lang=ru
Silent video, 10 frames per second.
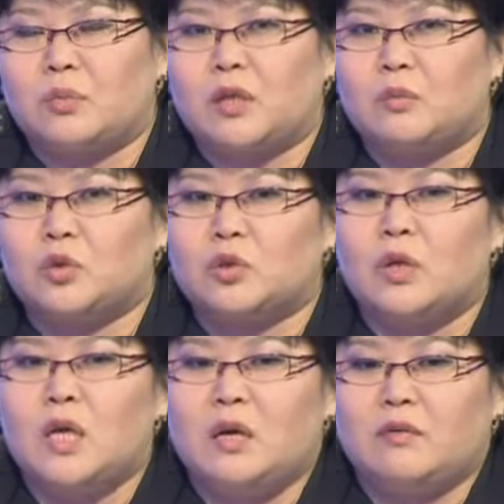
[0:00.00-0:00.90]
потому
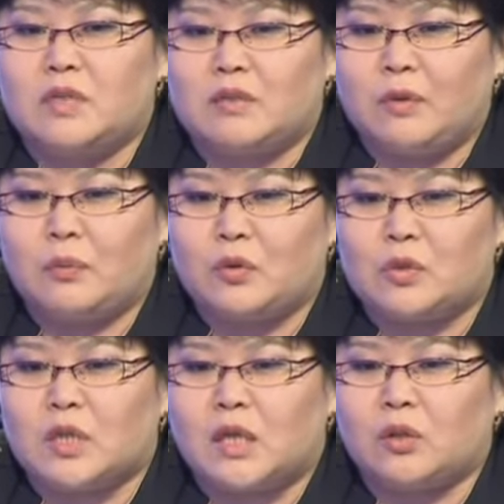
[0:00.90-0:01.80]
что все
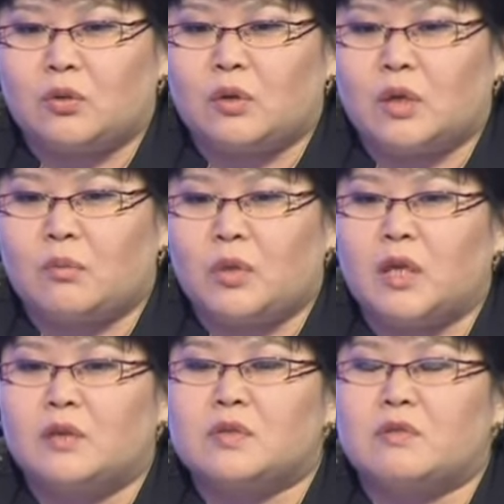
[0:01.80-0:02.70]
вопросы, которые
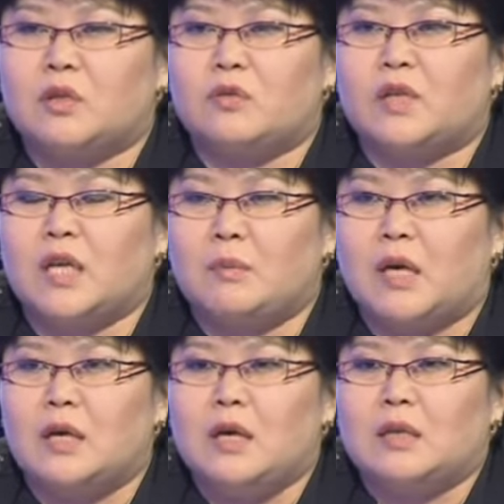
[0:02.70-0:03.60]
были в свое
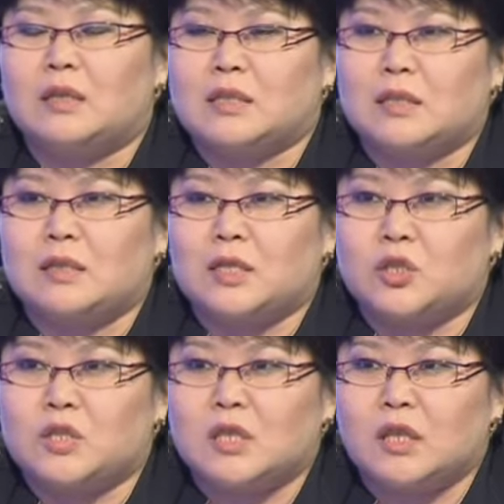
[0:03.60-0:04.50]
время, так угу. сказать,
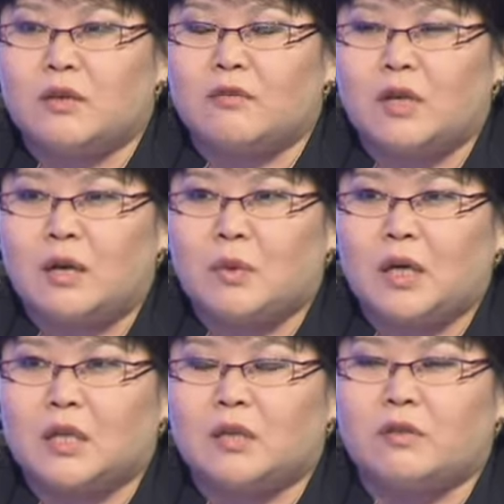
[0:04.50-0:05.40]
рождены в
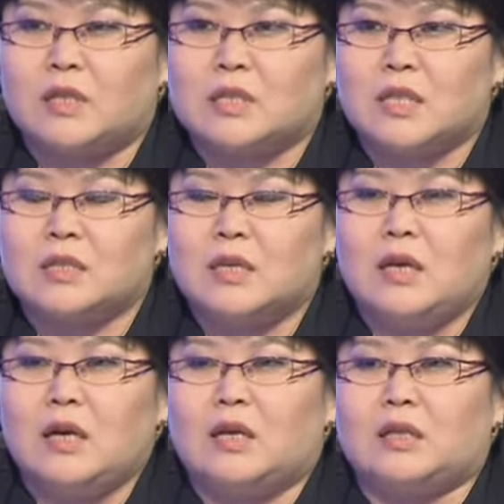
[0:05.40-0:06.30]
рамках Евразес,
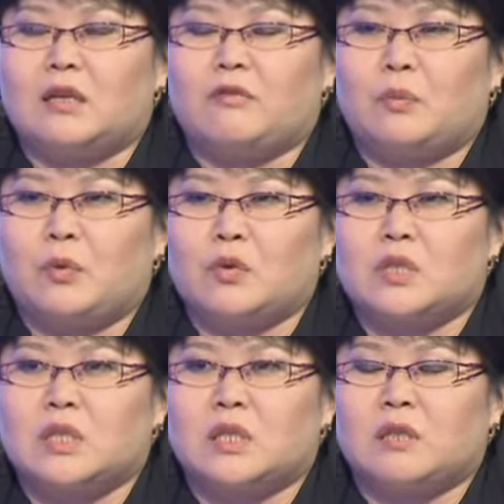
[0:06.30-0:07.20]
это
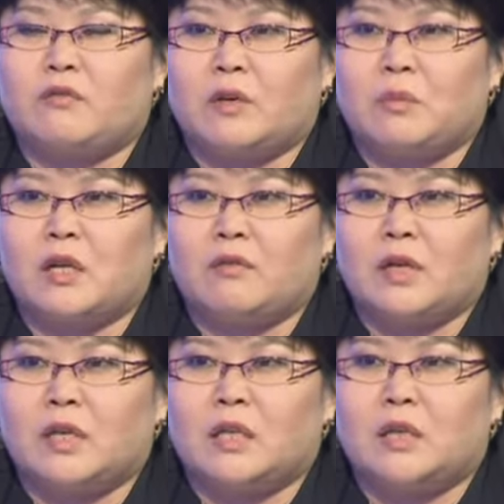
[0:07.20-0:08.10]
вопросы
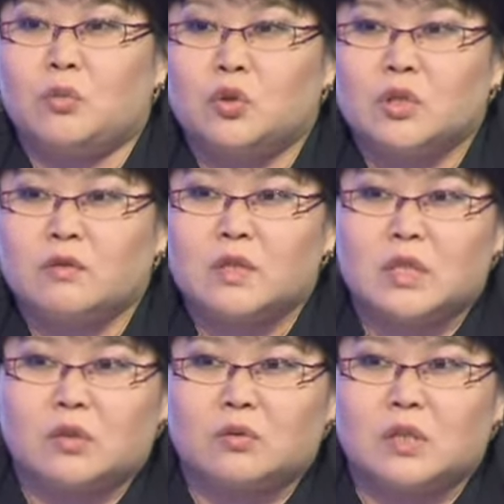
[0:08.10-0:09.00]
формирования таможенного
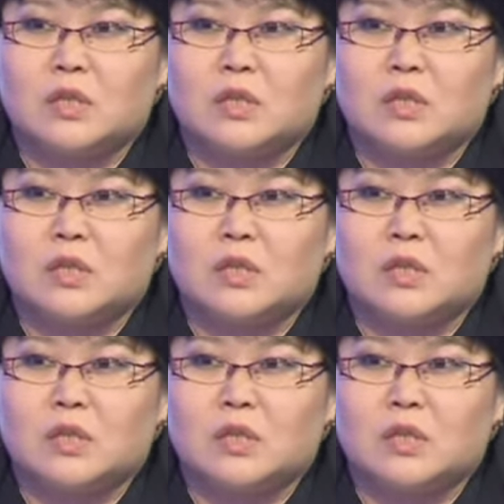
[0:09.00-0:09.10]
союза,